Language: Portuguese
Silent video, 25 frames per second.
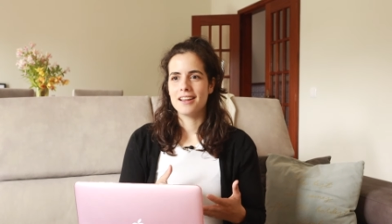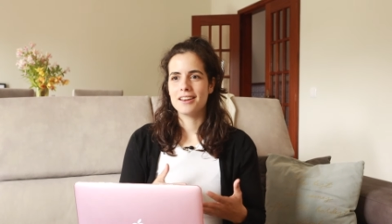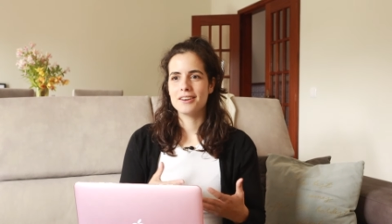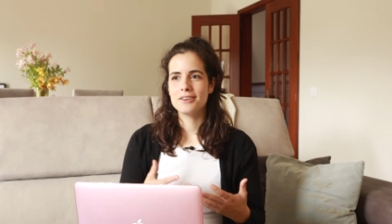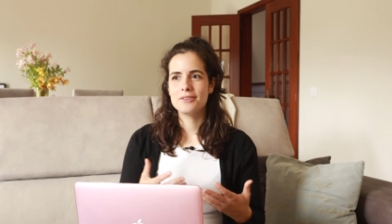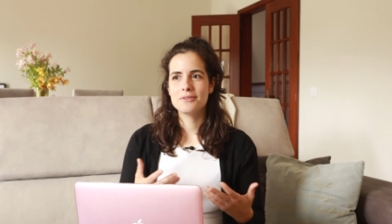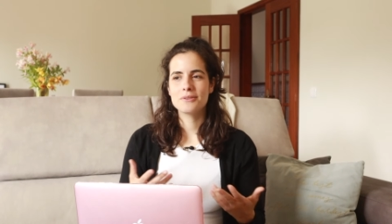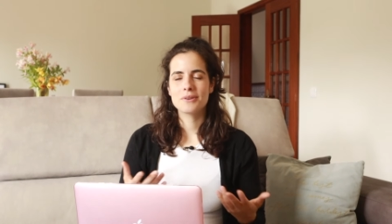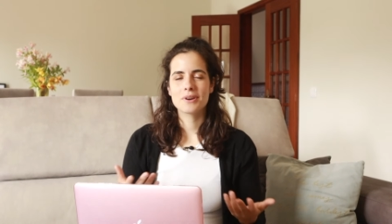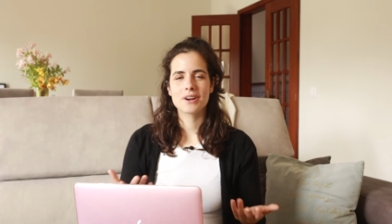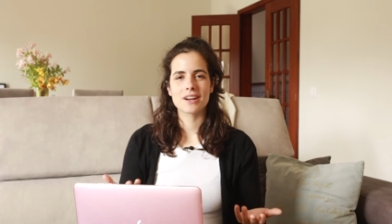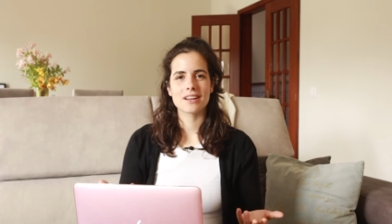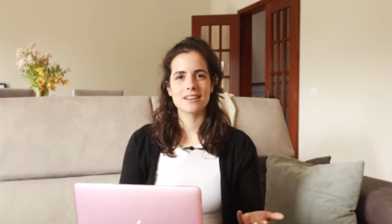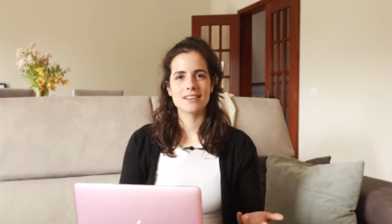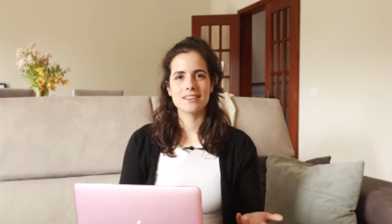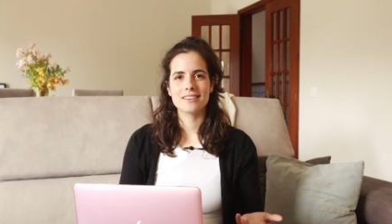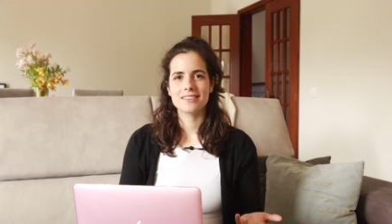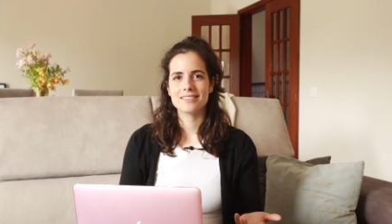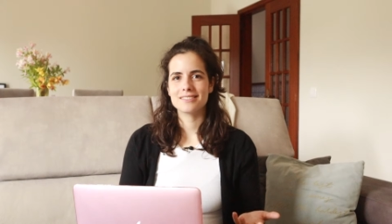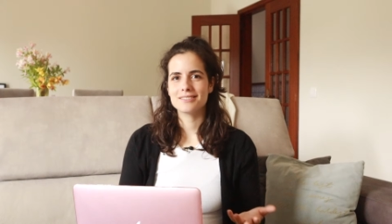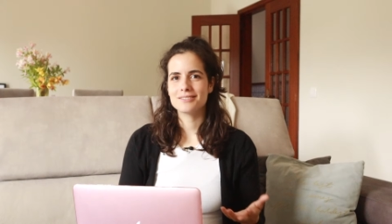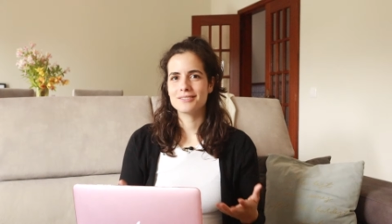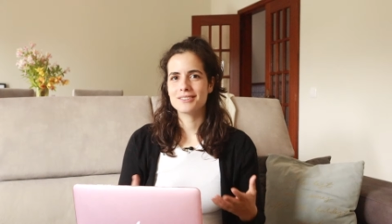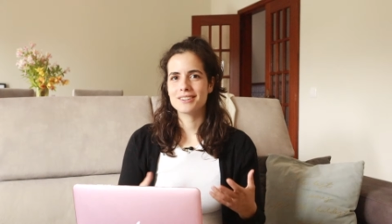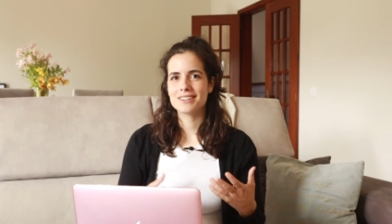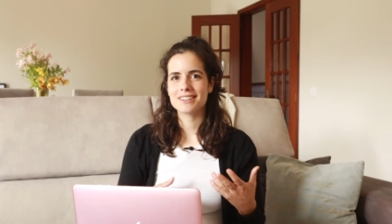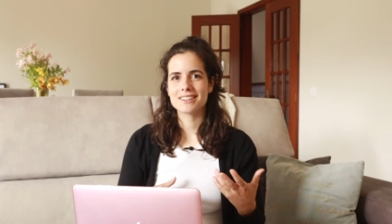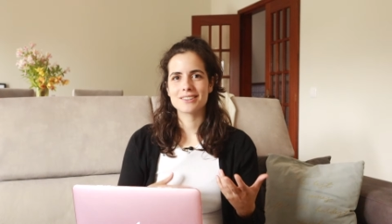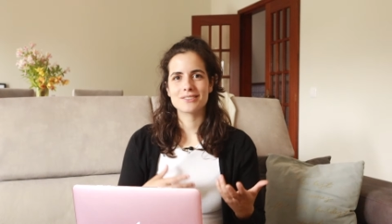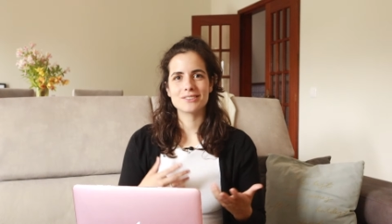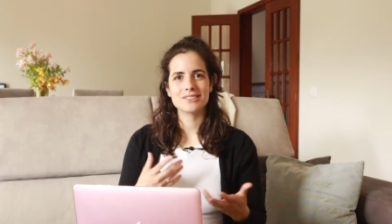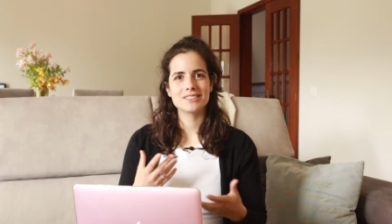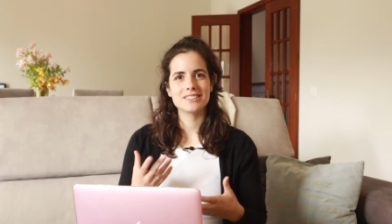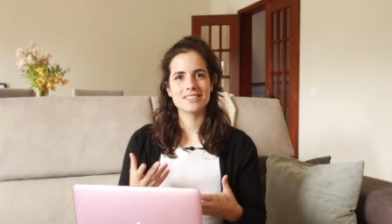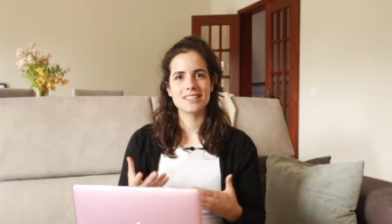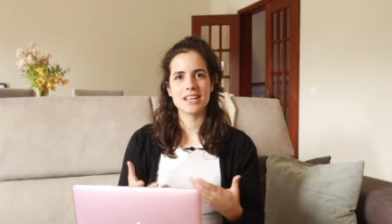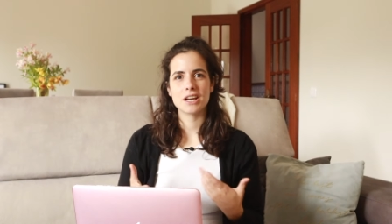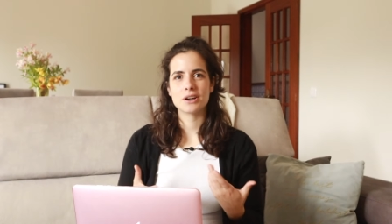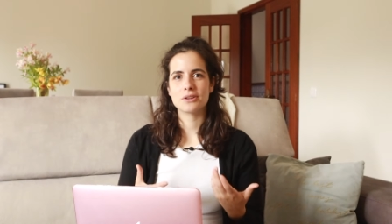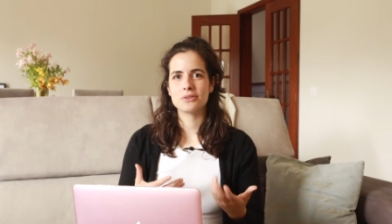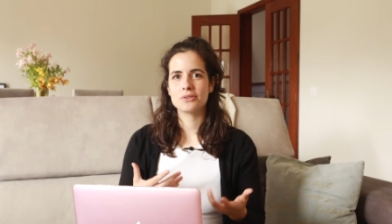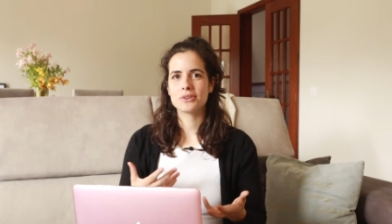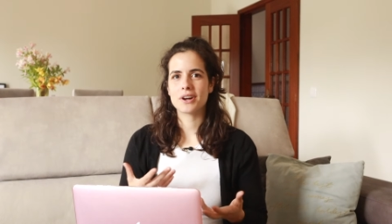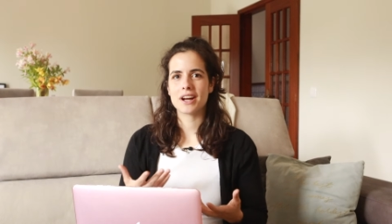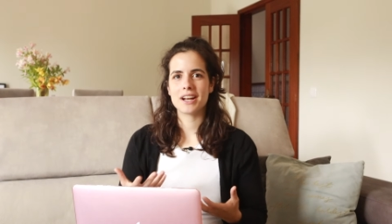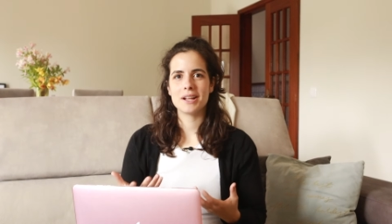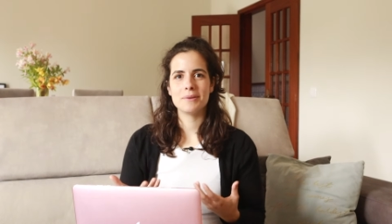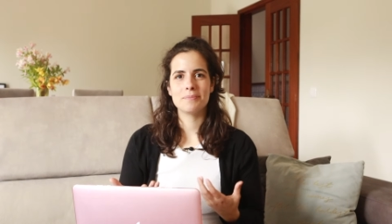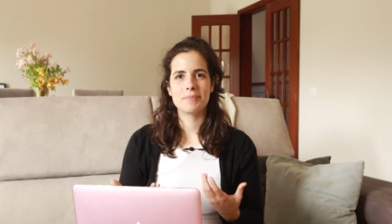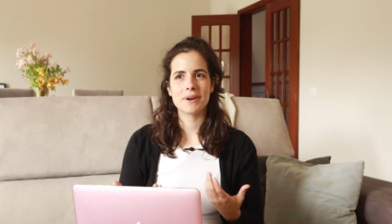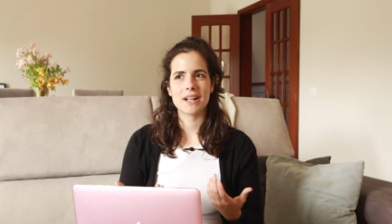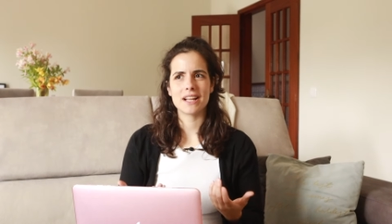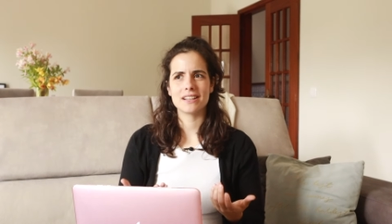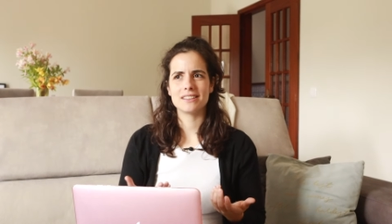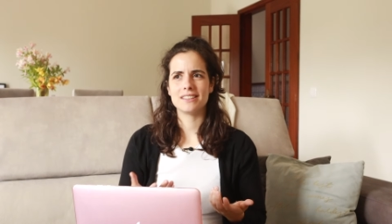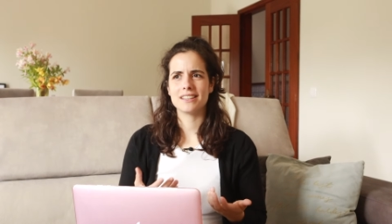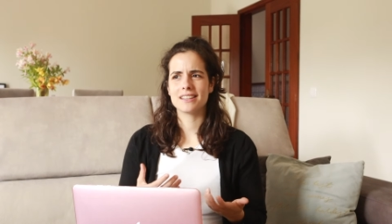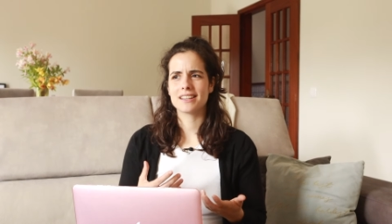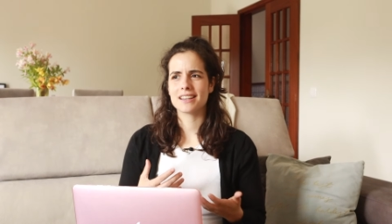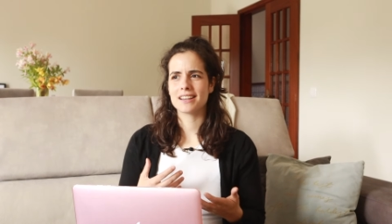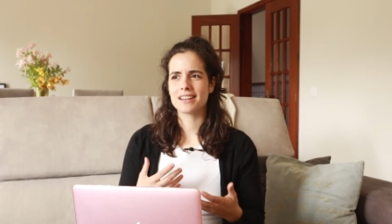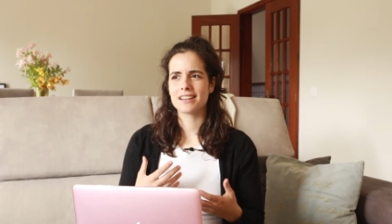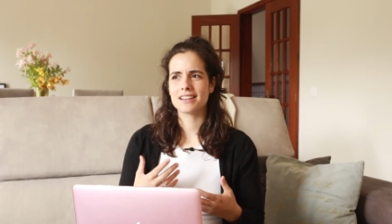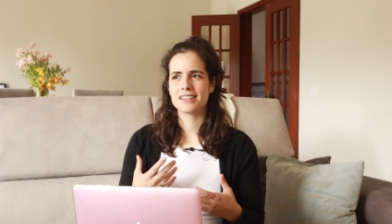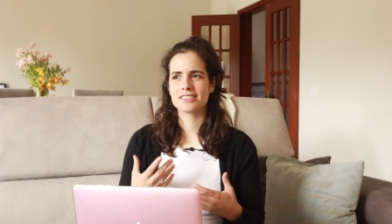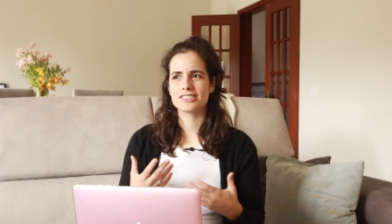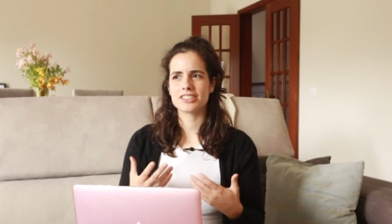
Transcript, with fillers: Nunca, nunca conseguia colocar em prática.